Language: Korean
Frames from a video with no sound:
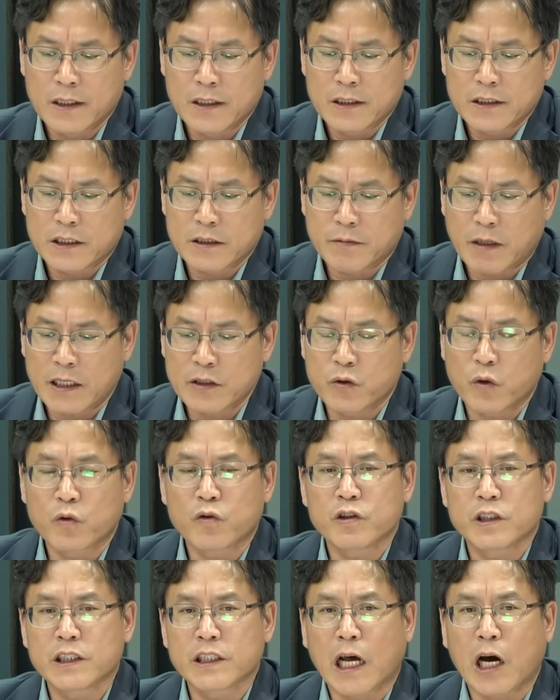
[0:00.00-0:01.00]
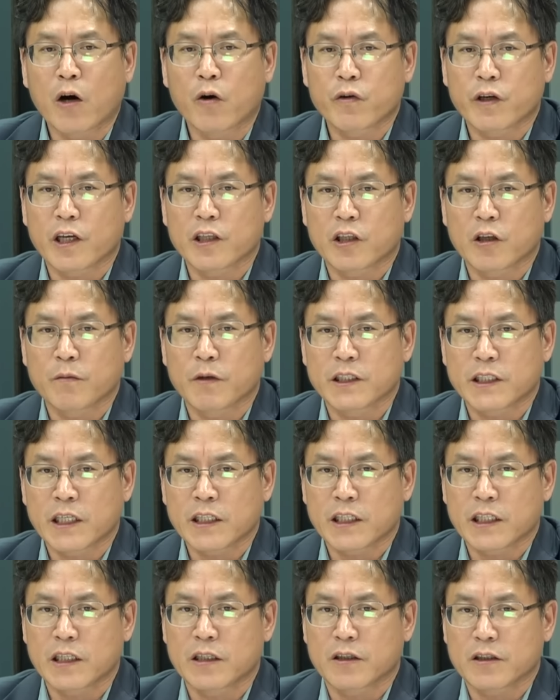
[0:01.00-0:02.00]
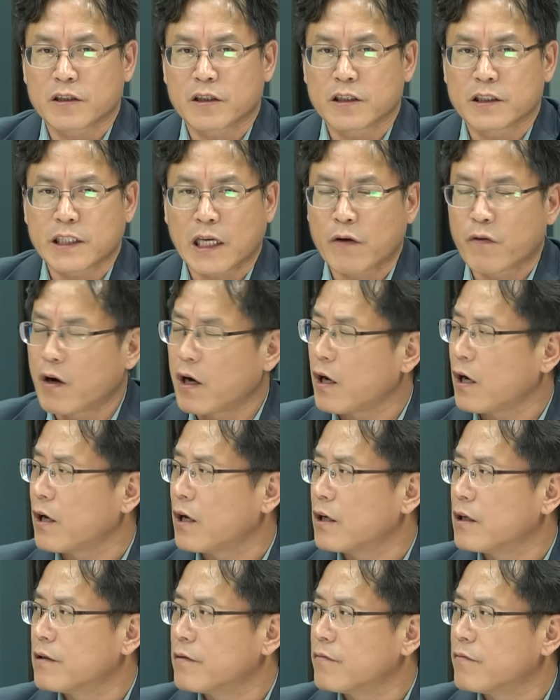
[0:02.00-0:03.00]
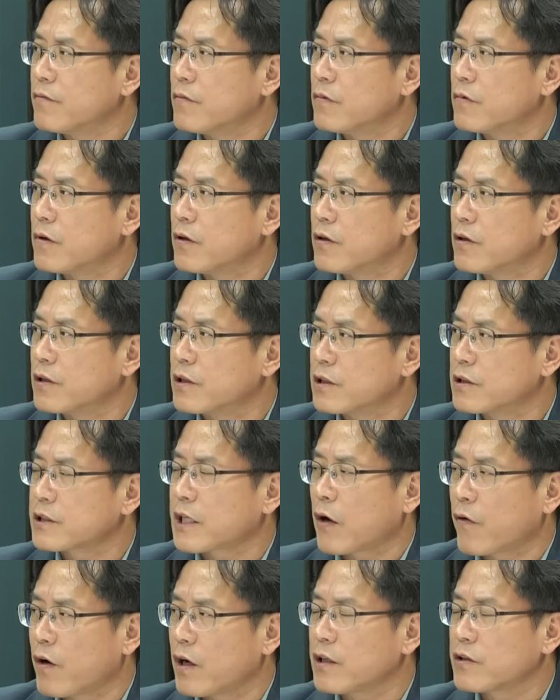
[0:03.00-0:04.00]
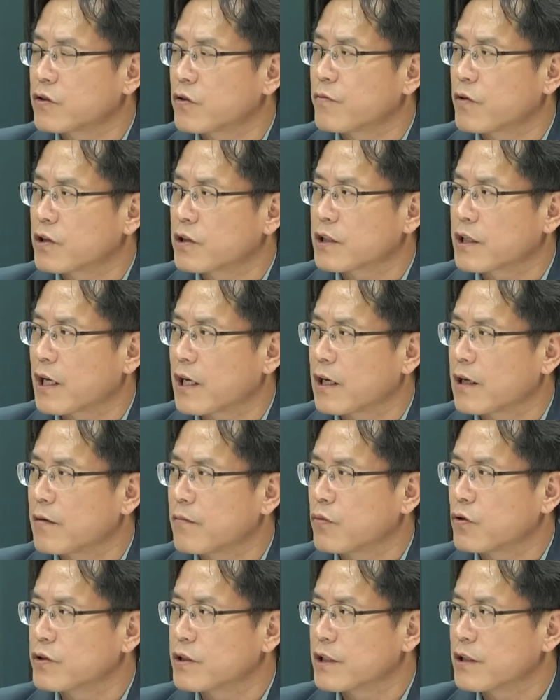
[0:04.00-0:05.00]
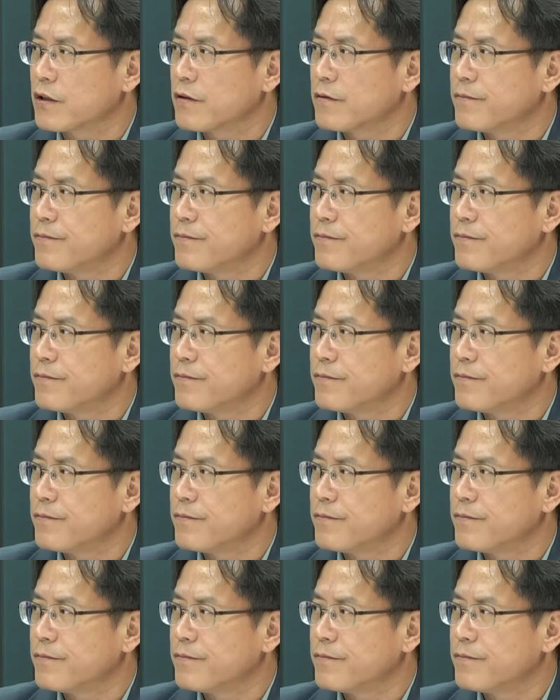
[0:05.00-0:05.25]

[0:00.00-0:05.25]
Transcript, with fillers: 지금 한동훈이 나오게 되면 생기는 어떤 상황 뭐 이 상황은 좀 어떻게 보세요?